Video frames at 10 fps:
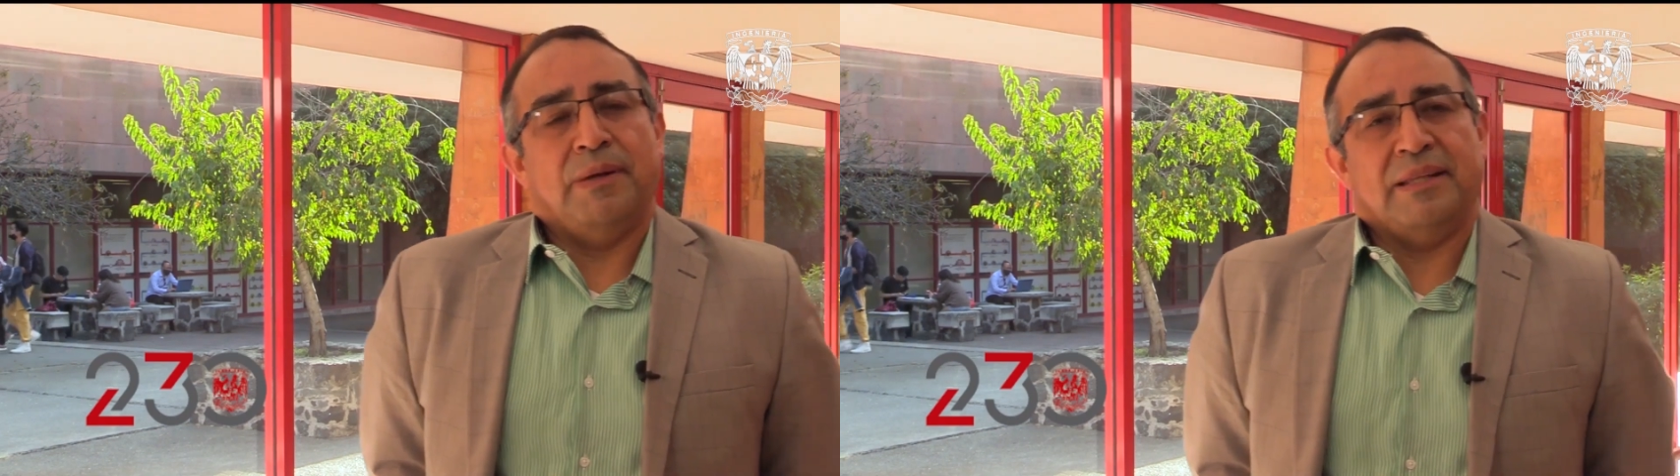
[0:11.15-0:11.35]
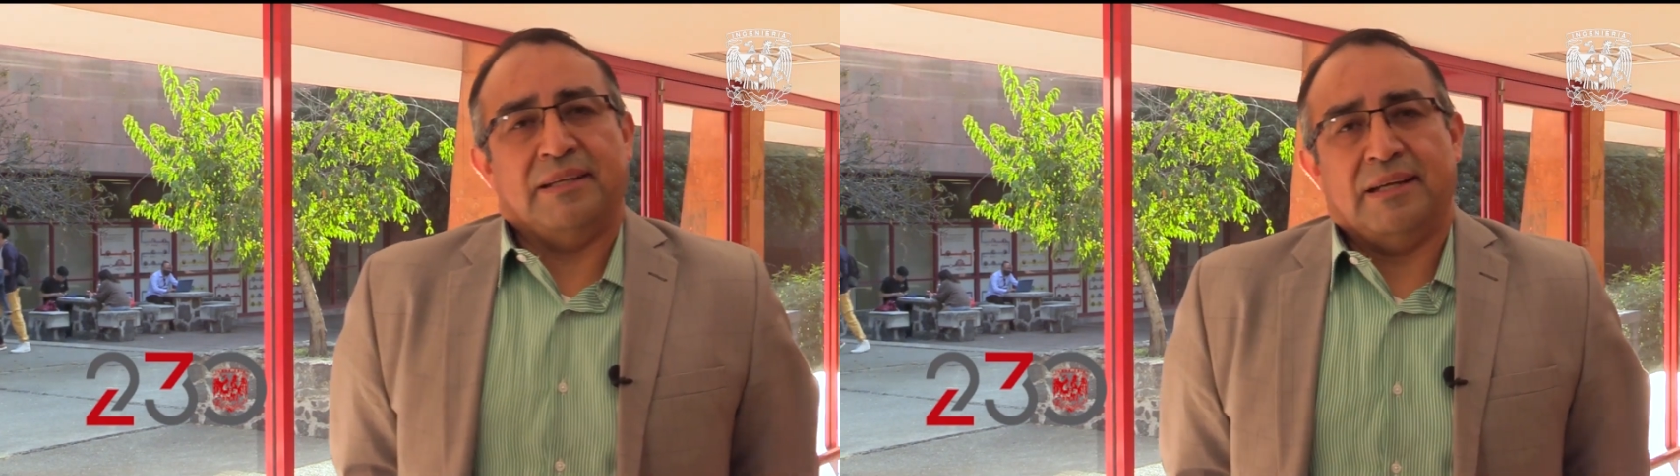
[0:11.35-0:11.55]

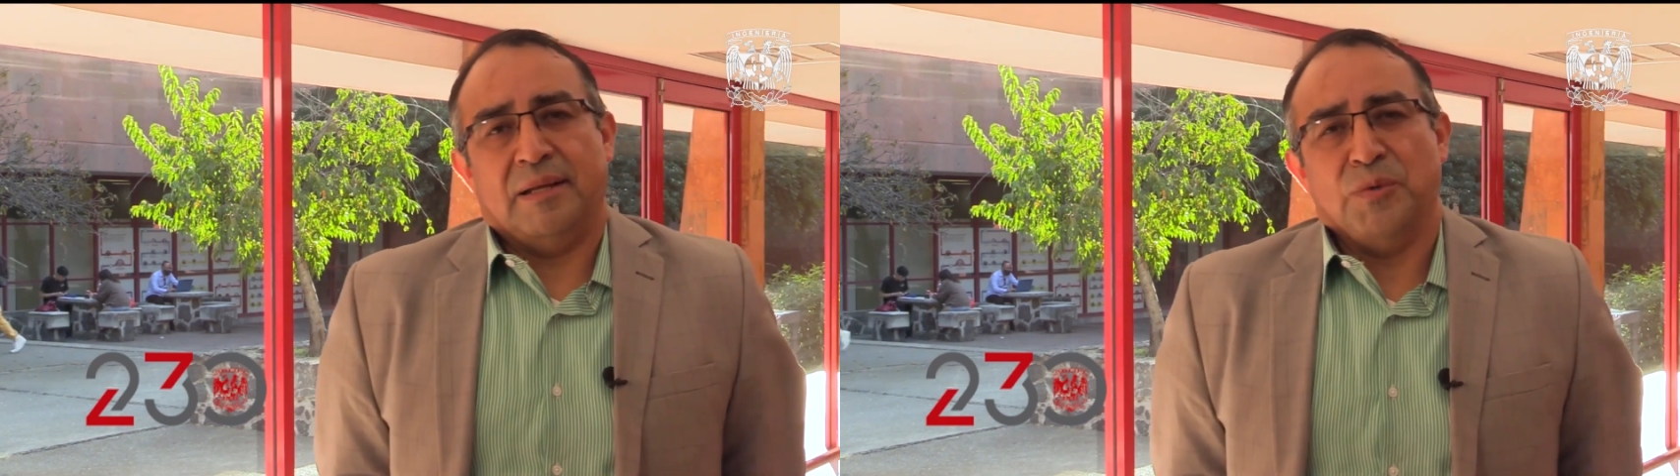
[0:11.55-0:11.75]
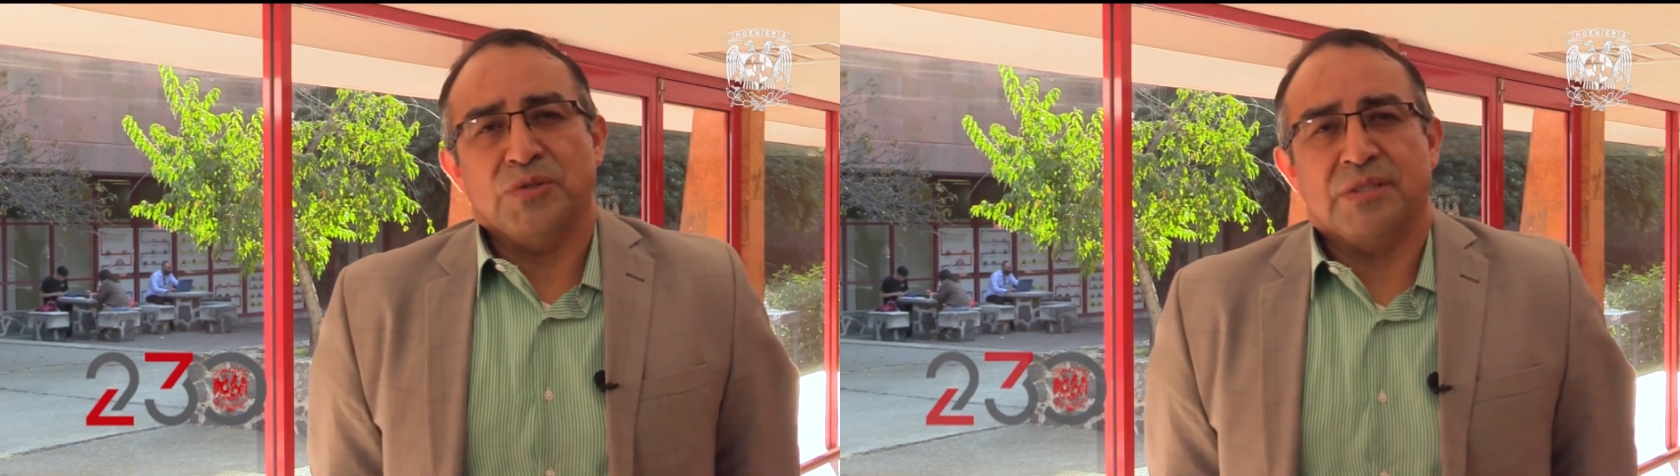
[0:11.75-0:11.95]

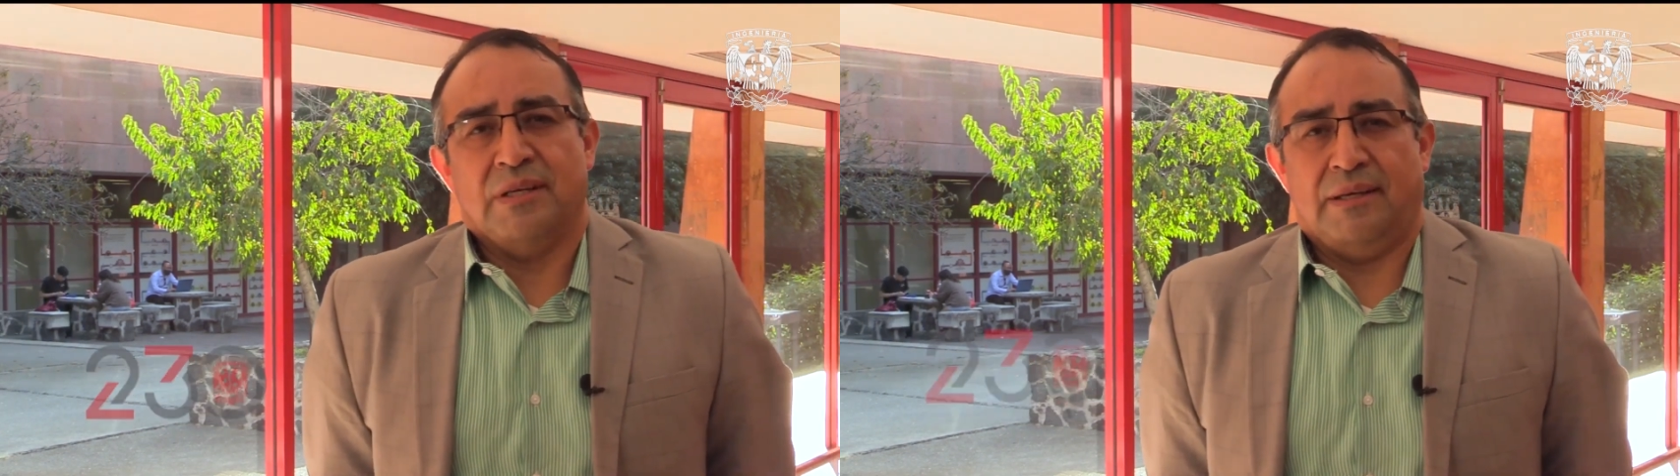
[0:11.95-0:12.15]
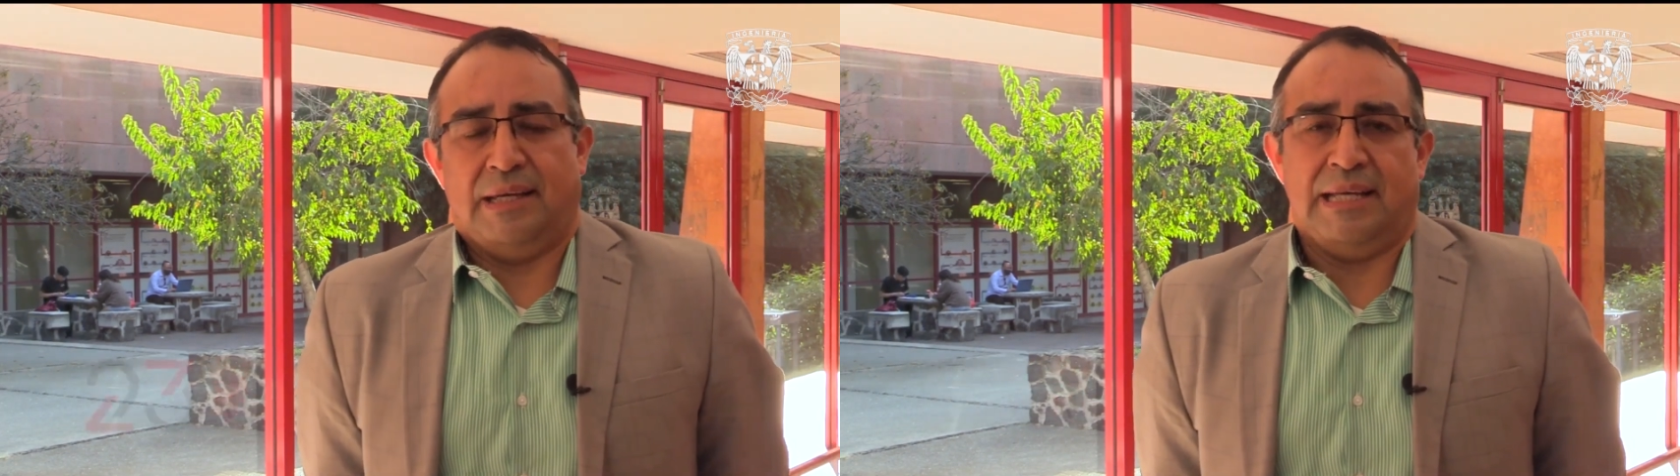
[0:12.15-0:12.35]

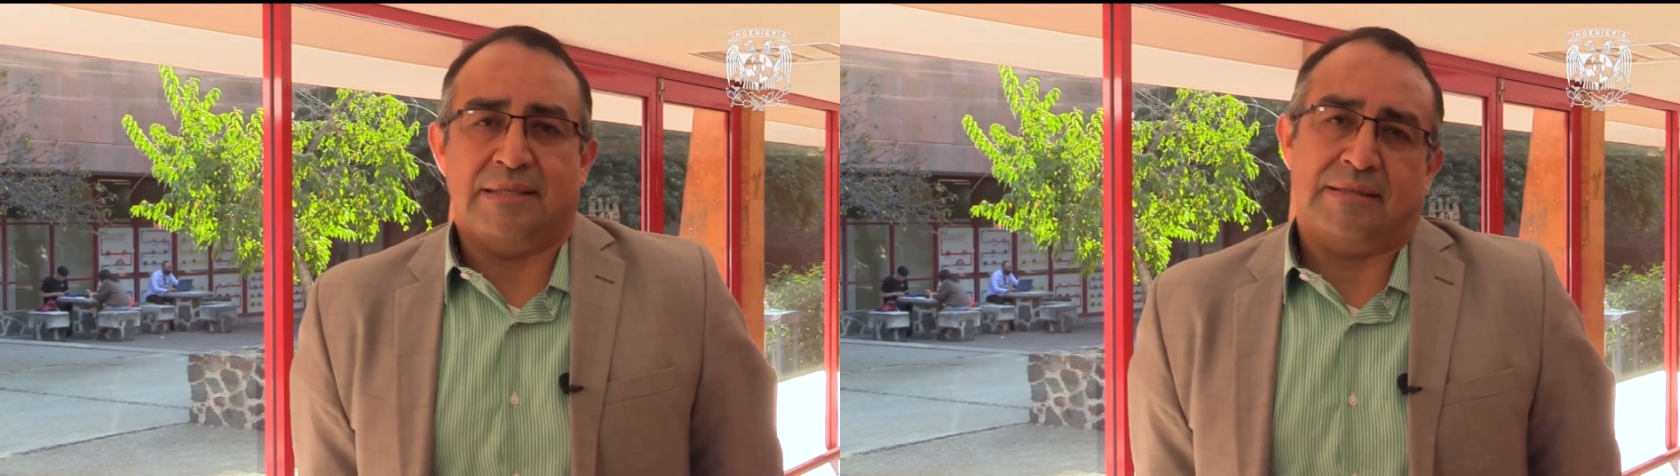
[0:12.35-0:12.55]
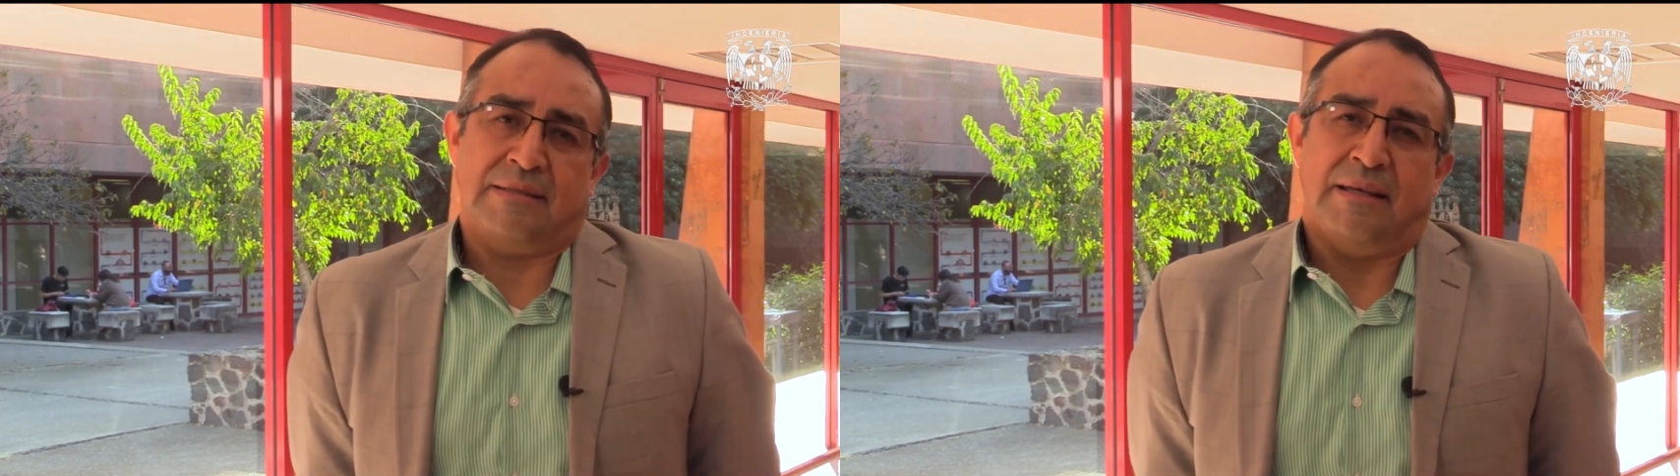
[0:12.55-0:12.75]
platicaremos
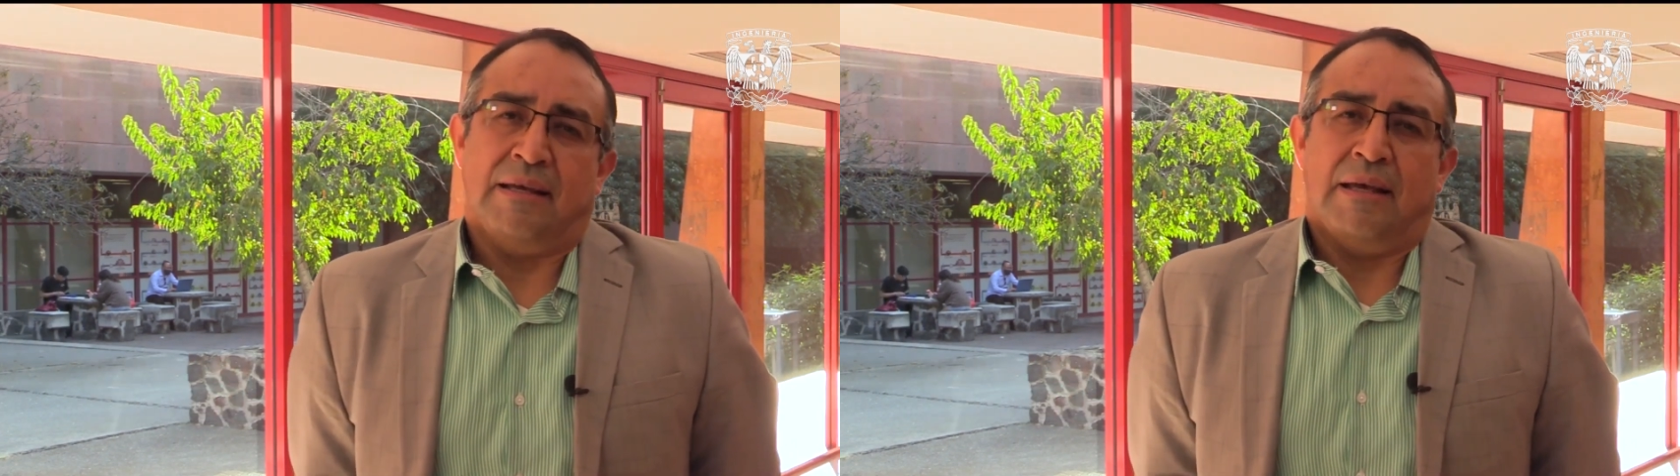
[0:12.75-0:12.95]
es,